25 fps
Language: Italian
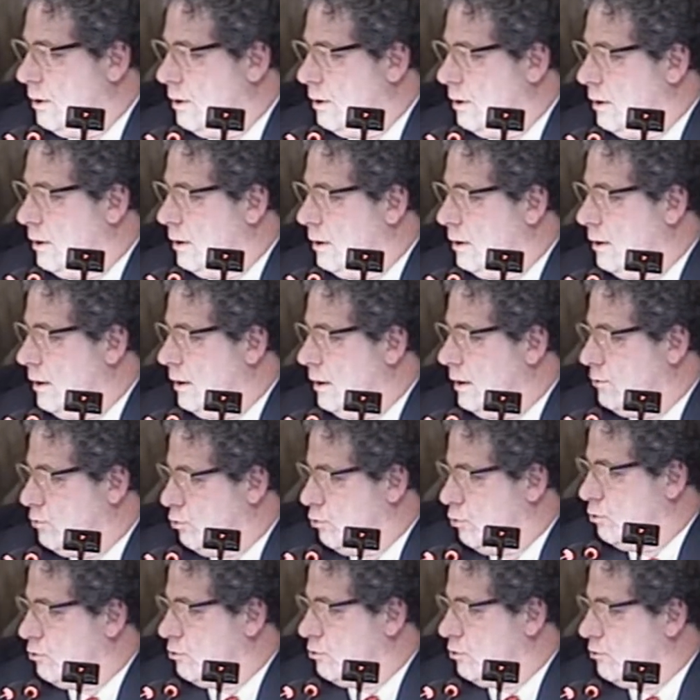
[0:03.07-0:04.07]
eh, è
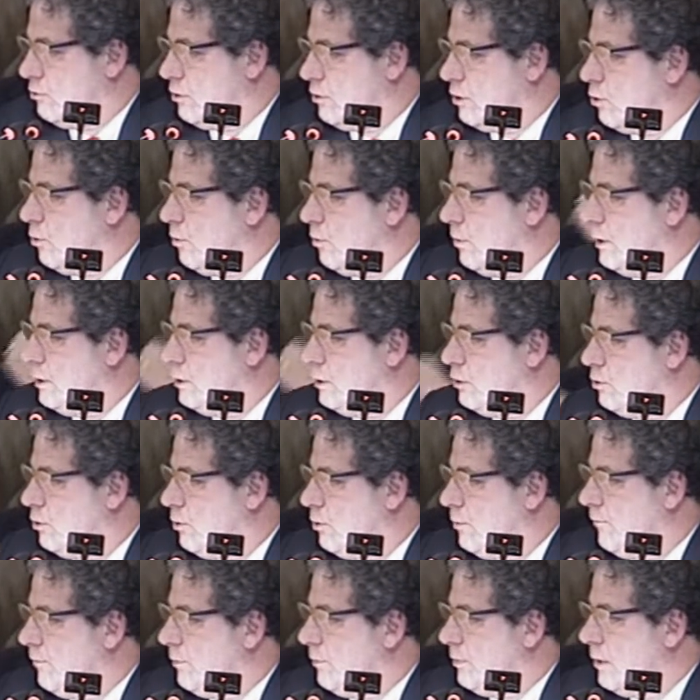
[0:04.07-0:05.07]
sullo stesso
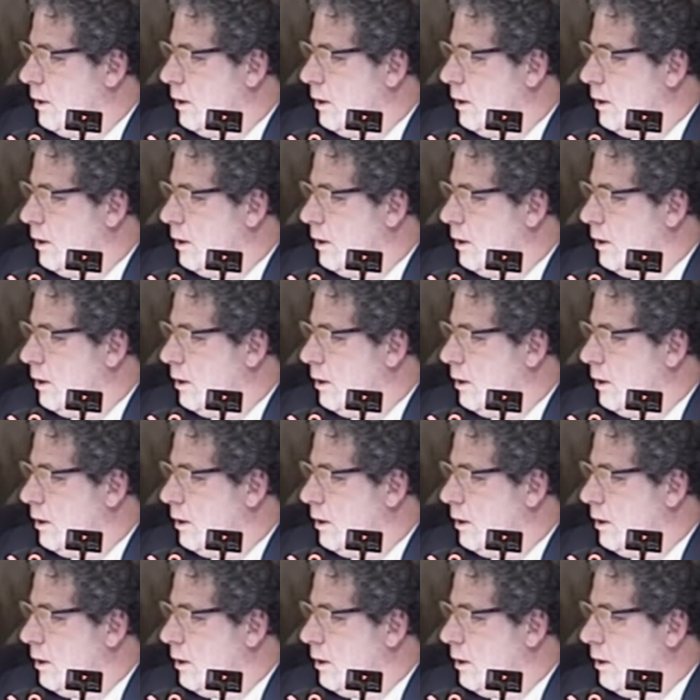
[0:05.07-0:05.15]
argomento,